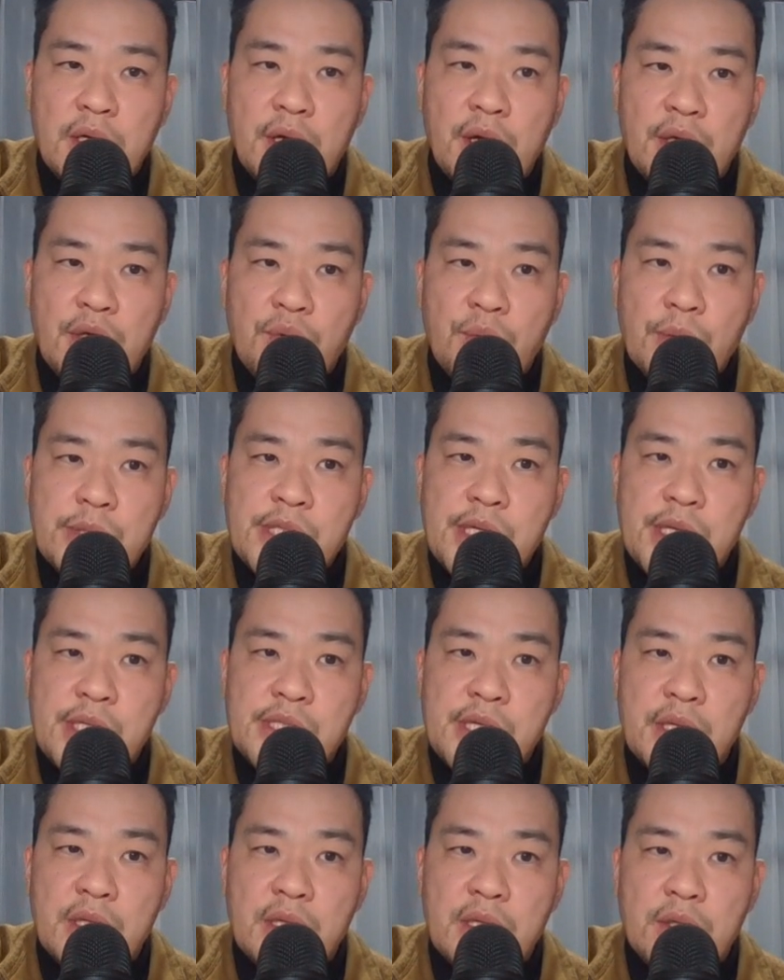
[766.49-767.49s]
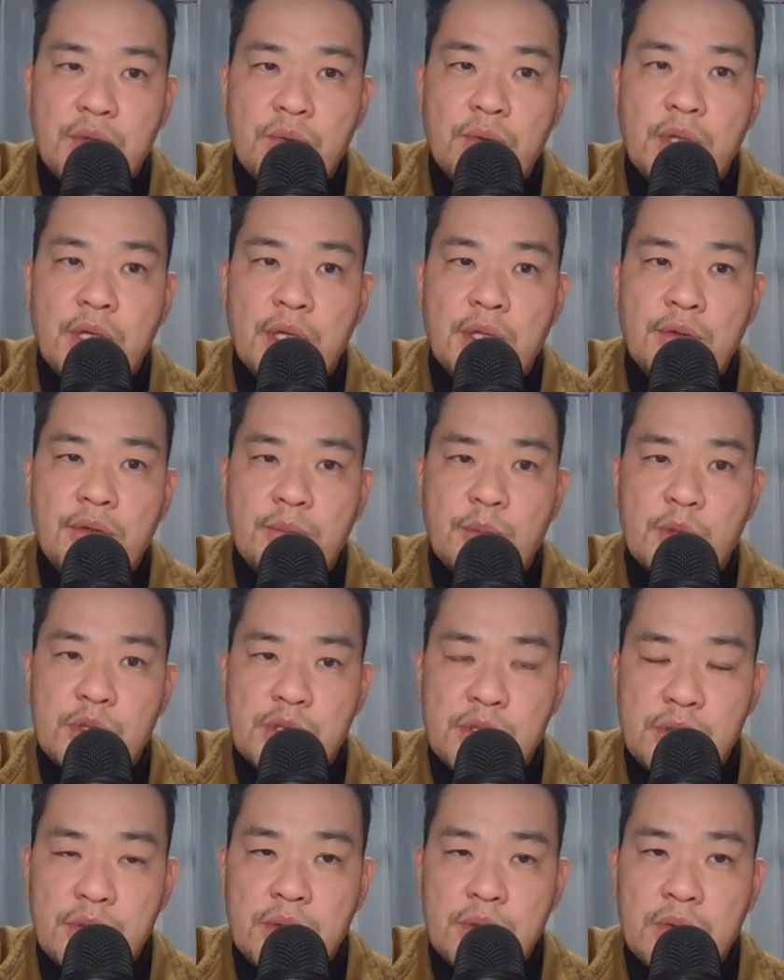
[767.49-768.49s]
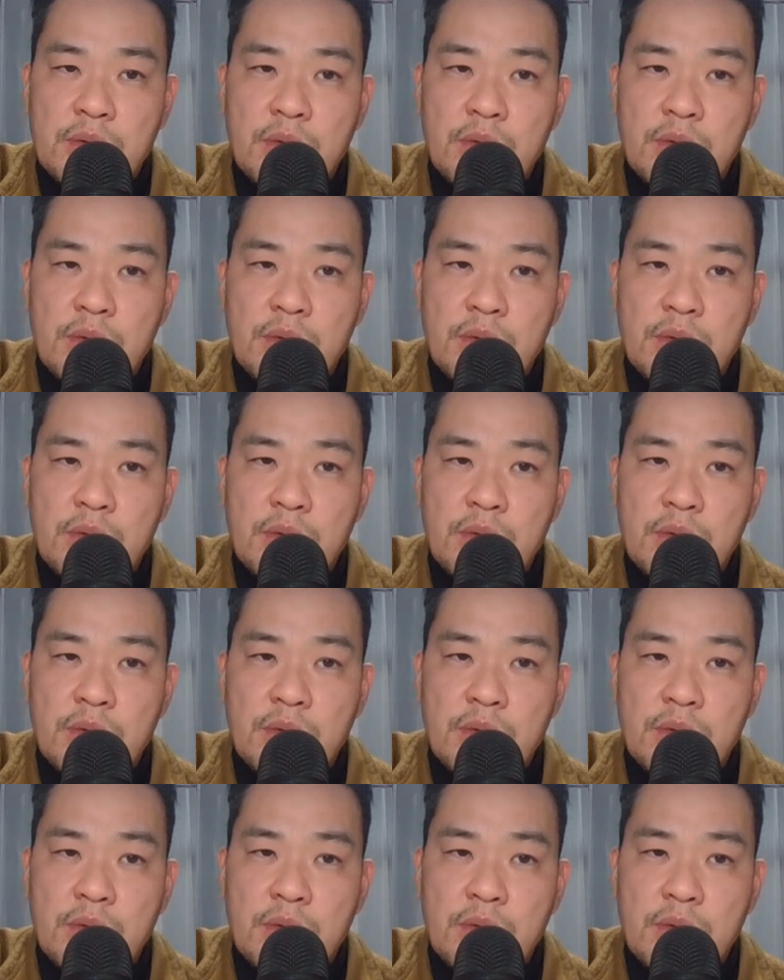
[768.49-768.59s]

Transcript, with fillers: えが強制された教会よりもずっ